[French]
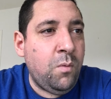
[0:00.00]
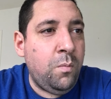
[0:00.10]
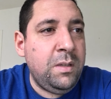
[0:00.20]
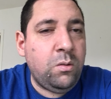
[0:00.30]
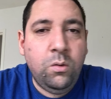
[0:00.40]

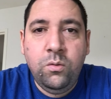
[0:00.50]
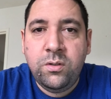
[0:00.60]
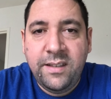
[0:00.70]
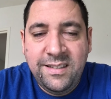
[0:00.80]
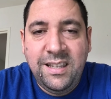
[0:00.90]
Bon,
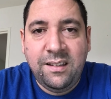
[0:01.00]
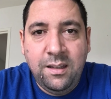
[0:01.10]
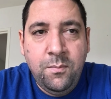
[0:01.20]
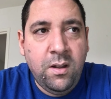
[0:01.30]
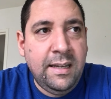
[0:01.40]
ça ça
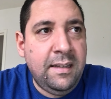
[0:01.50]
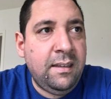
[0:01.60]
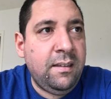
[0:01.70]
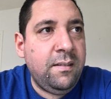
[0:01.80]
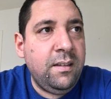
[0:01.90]
certainement
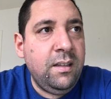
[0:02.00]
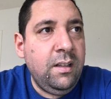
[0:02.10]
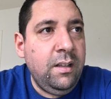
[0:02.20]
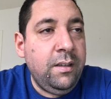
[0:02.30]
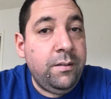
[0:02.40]
aligné.
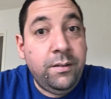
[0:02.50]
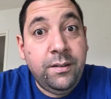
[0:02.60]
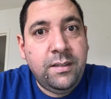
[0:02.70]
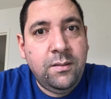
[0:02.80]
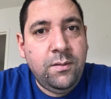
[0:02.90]
Euh,
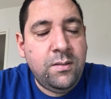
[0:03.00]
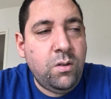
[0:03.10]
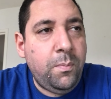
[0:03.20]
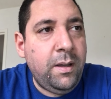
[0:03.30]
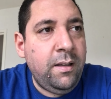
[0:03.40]
ça ne
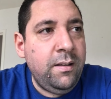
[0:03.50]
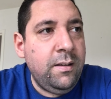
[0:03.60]
rassure pas.